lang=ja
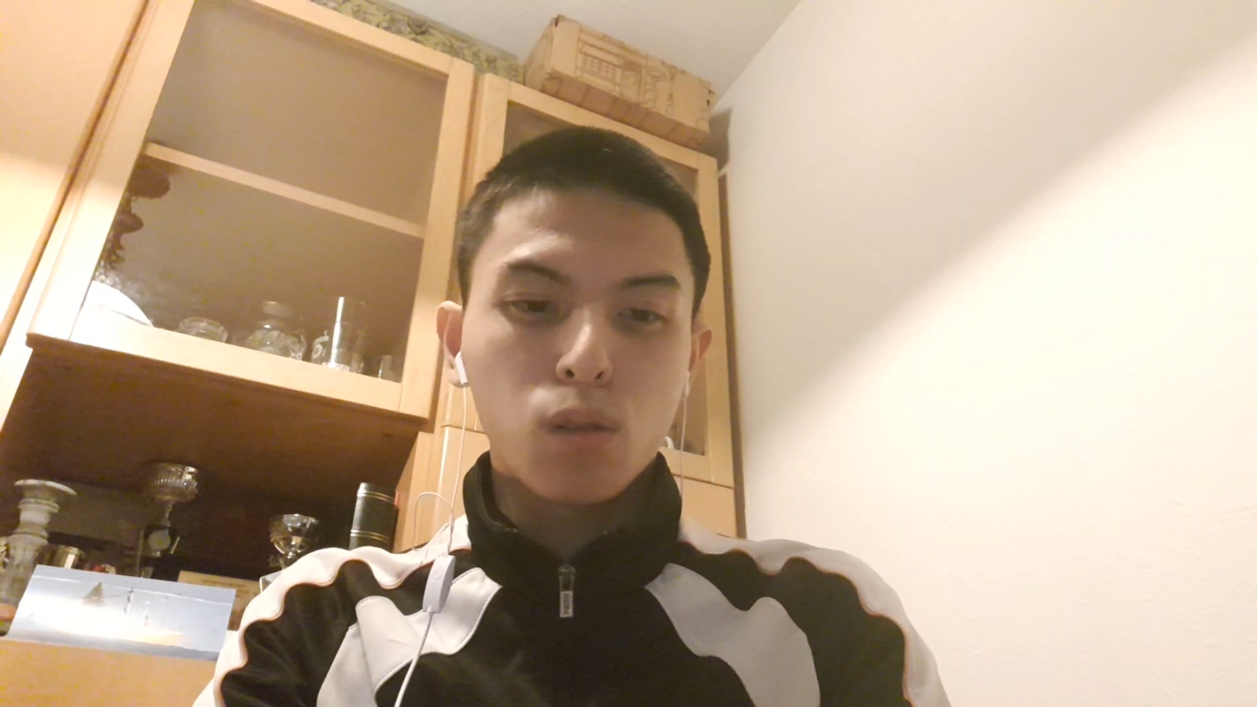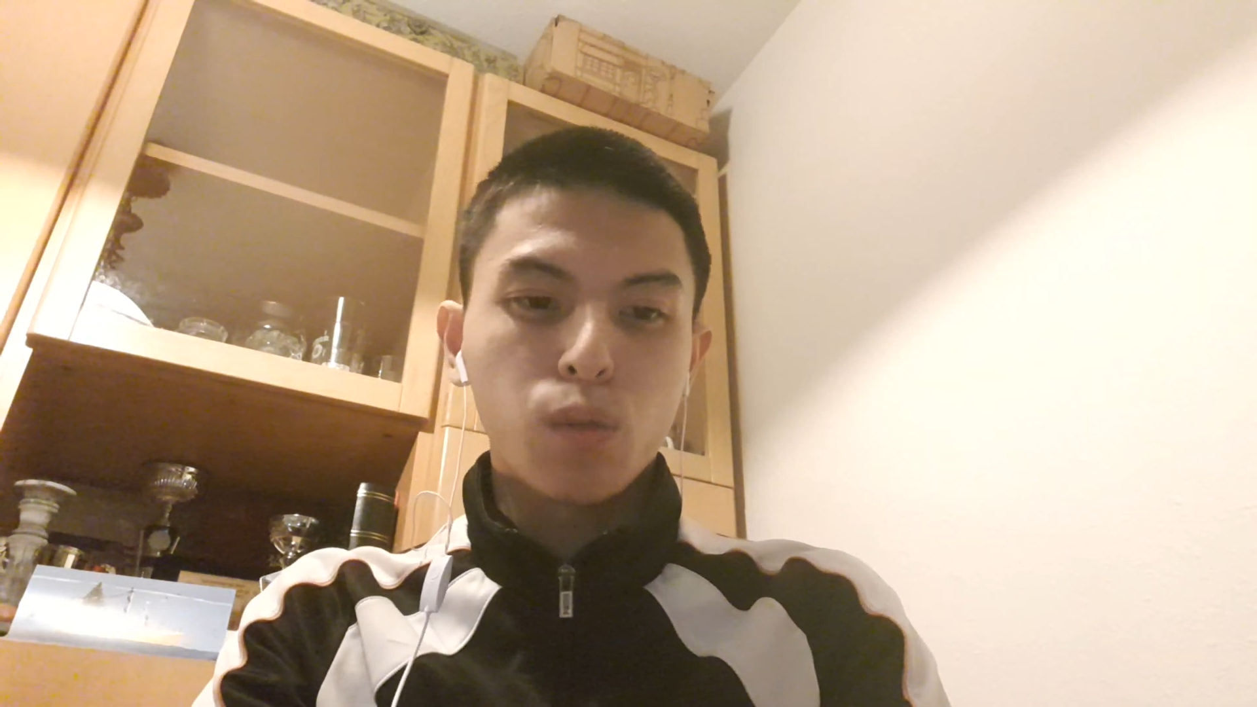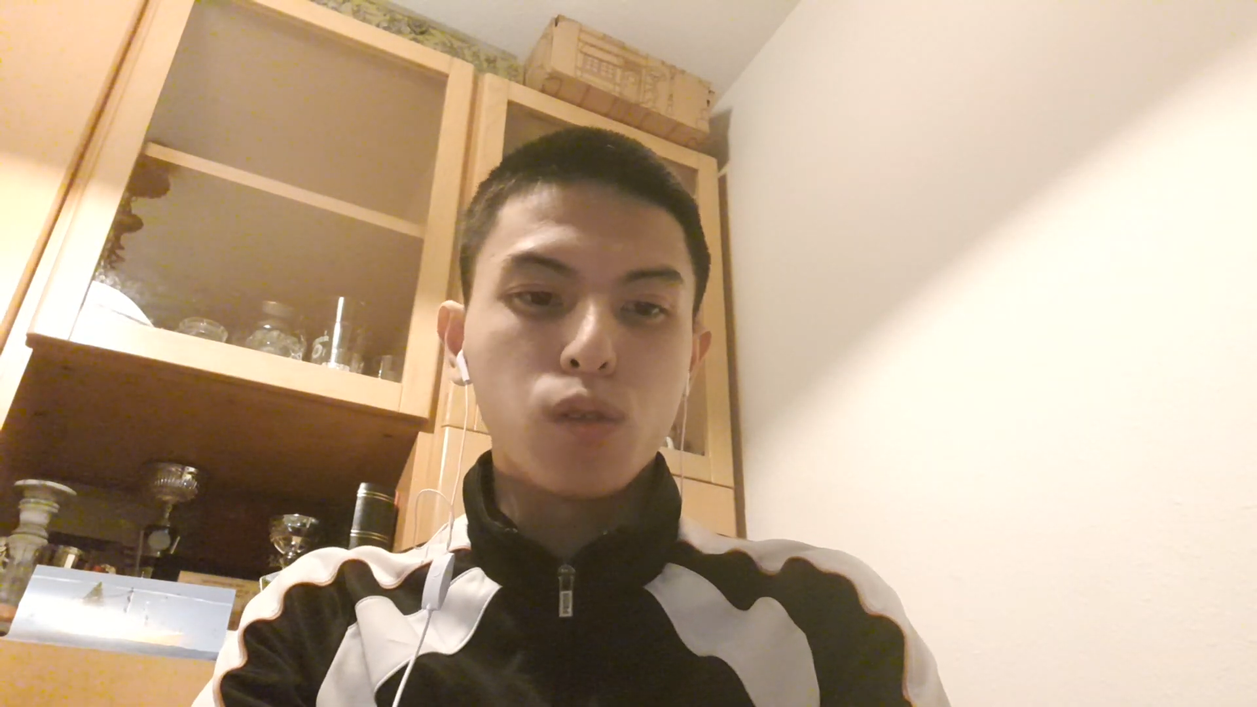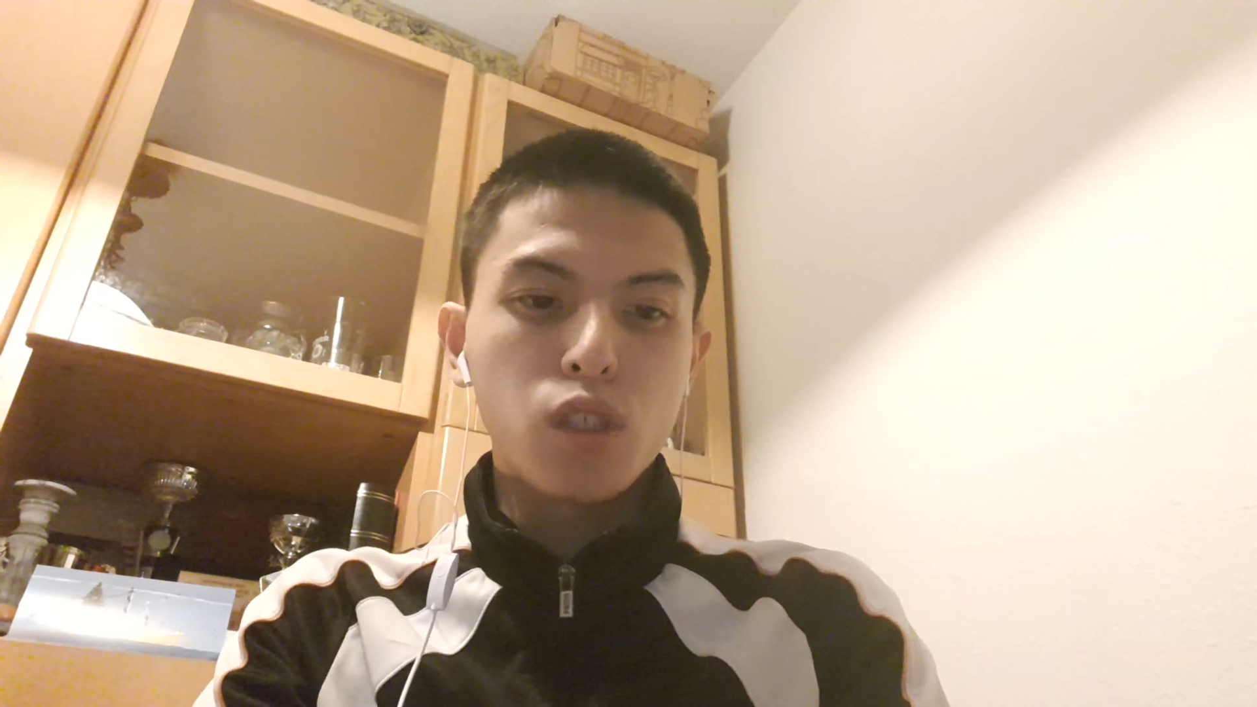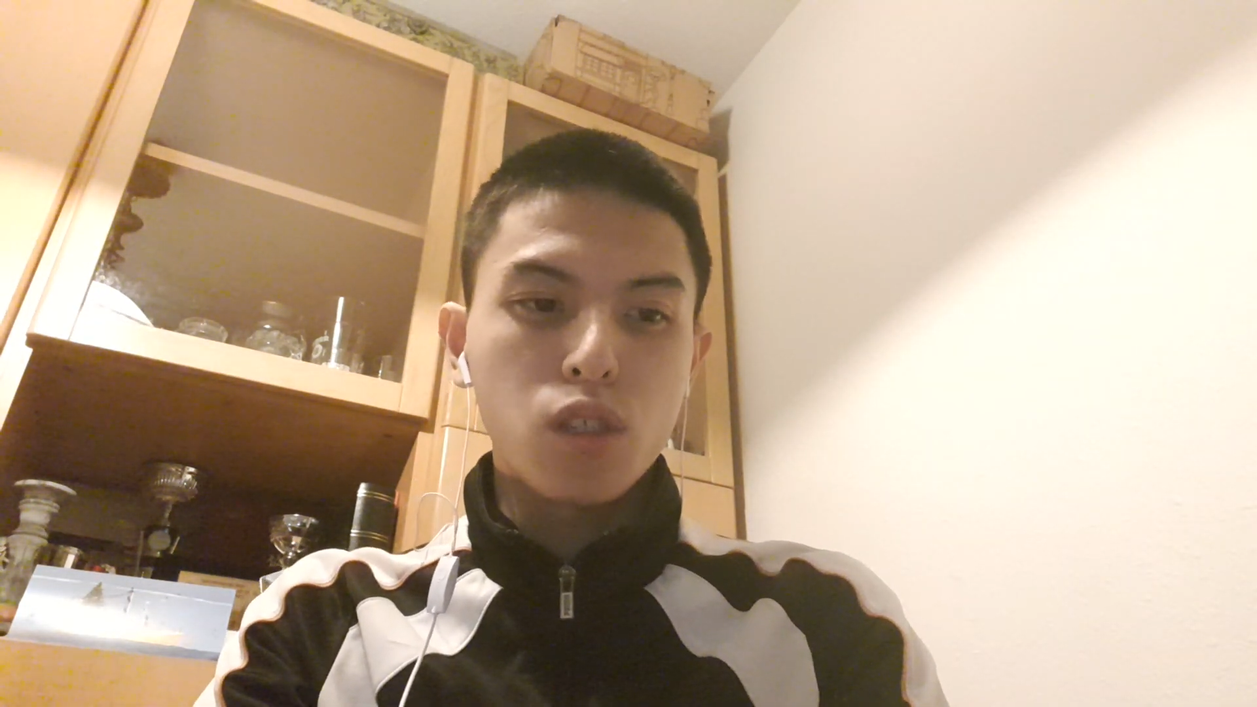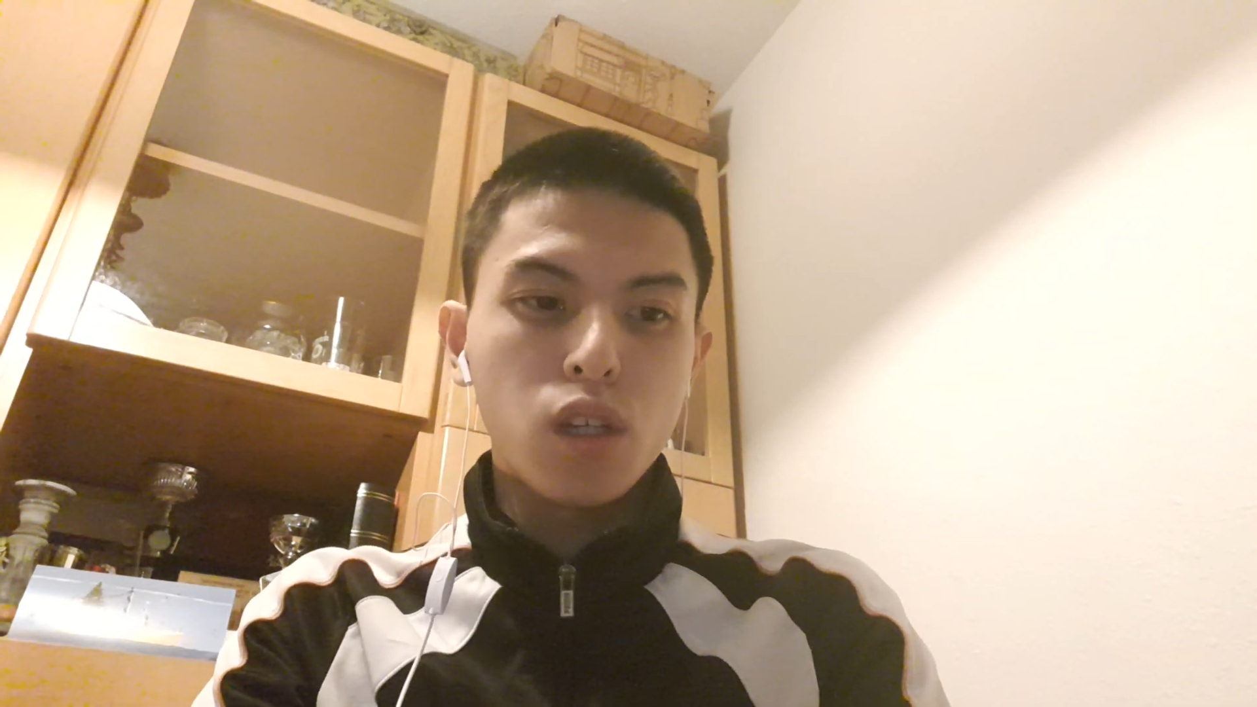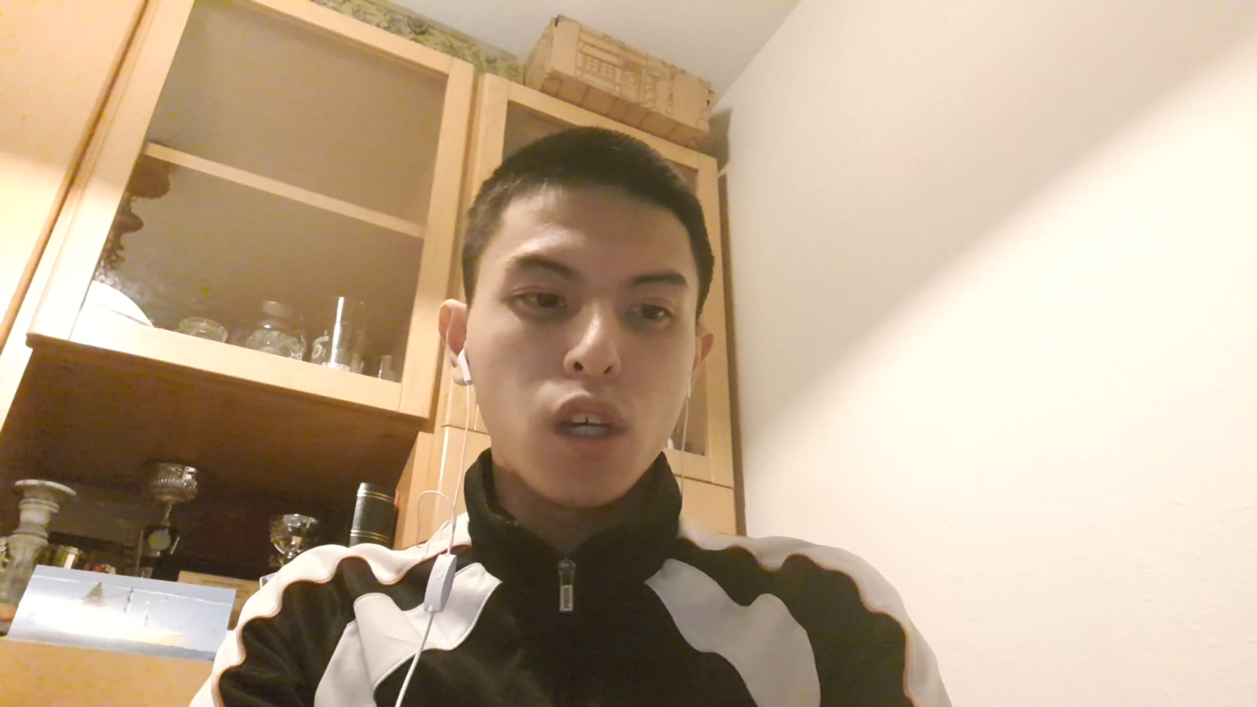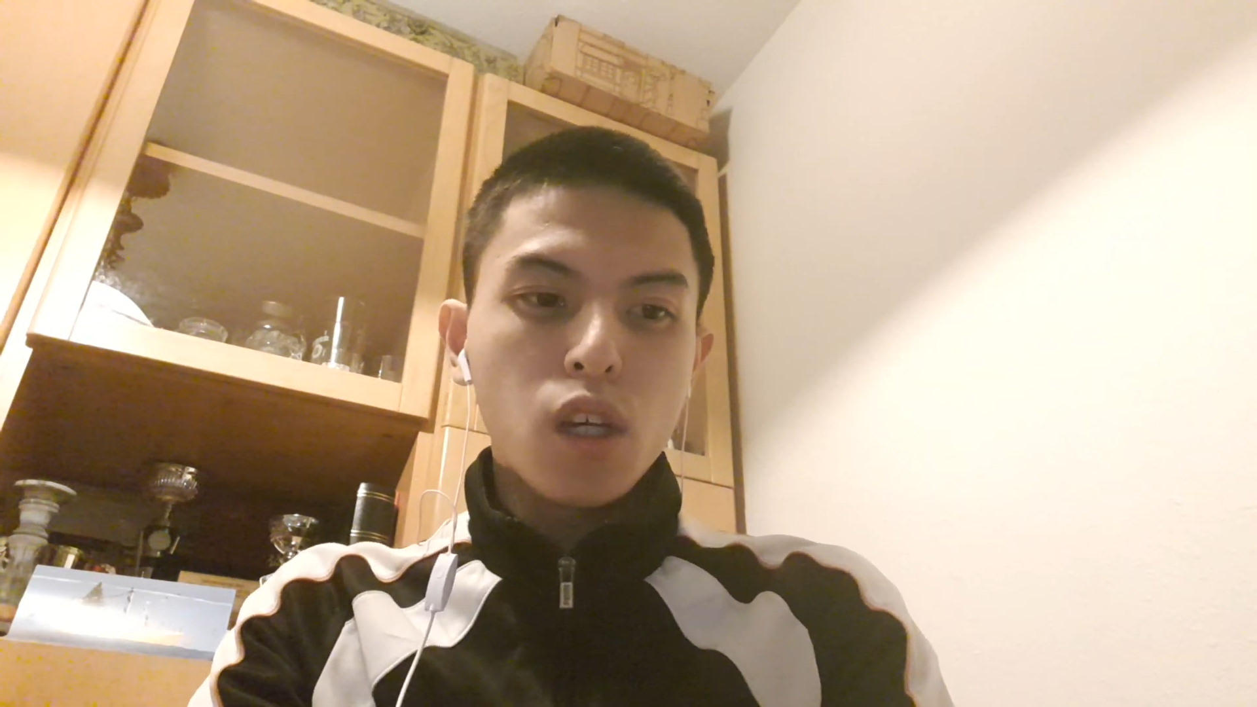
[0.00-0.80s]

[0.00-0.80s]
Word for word: と思重いし